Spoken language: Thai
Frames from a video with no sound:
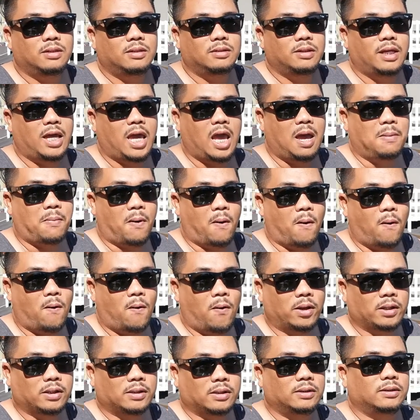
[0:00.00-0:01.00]
แอร์พอ
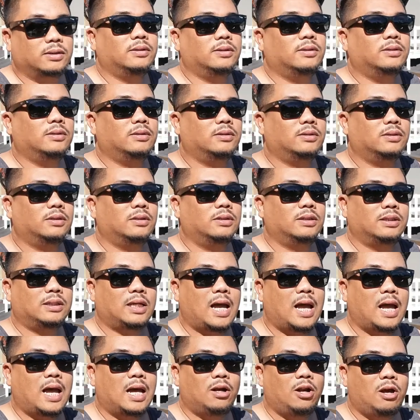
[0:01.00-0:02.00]
ร์ต
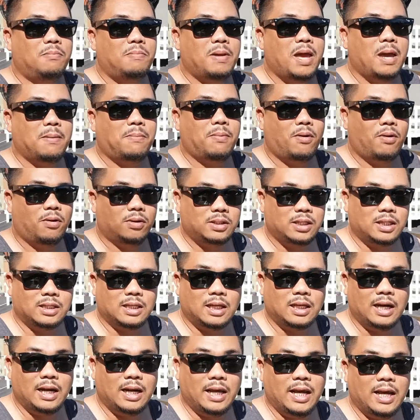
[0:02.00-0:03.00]
ทางรอบแอร์พอร์ต ติด
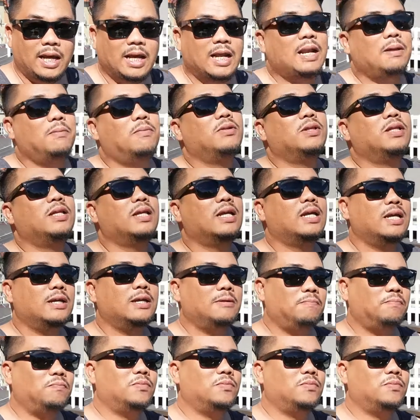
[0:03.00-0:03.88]
ทะเล อะไรพวกนี้นะฮะ